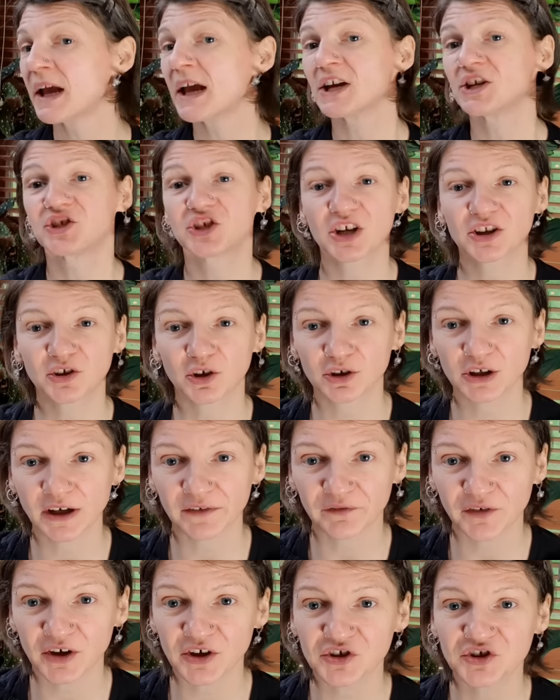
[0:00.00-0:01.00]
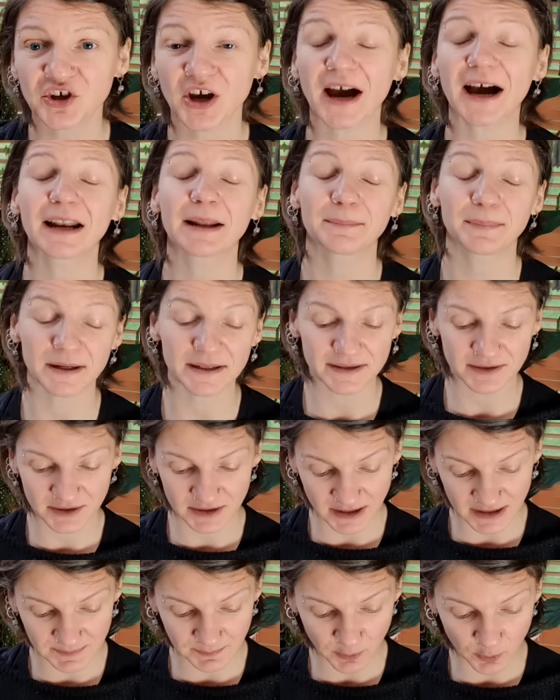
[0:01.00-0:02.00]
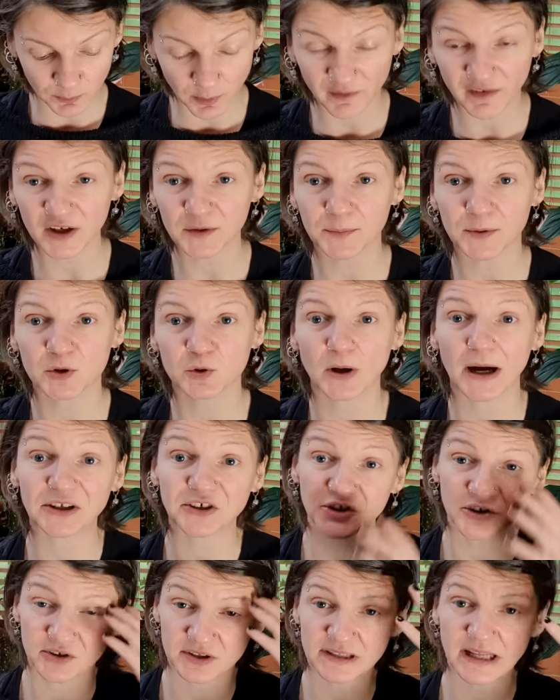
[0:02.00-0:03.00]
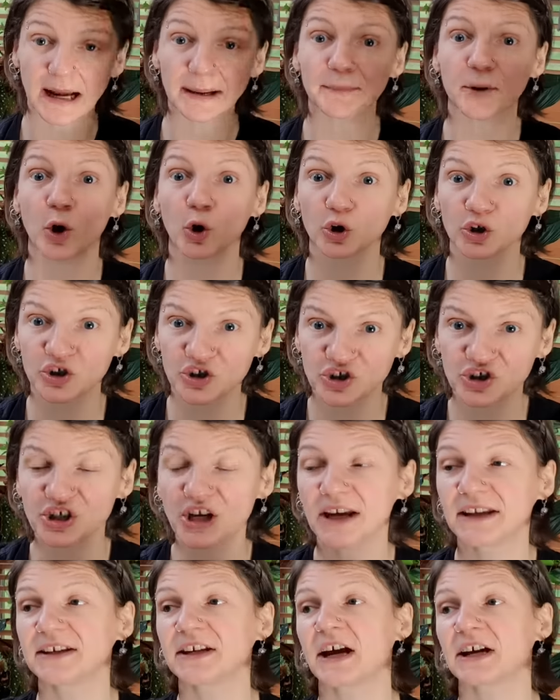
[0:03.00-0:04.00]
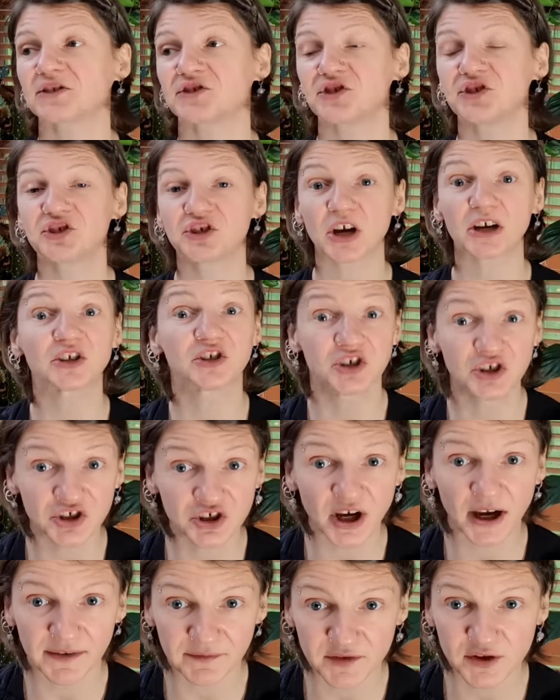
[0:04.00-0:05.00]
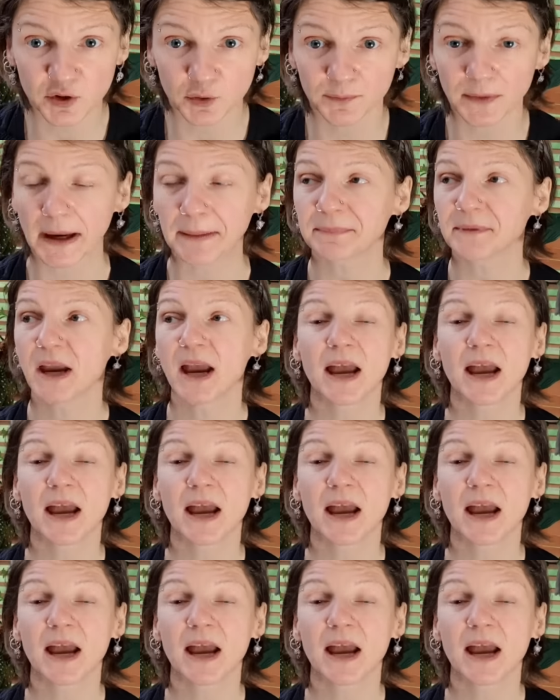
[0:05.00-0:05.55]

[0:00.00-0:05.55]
że to nie wyjdzie, ale bardzo chcę spróbować, bo słuchajcie, dostałam olśnienia dziś, dzisiaj w sumie.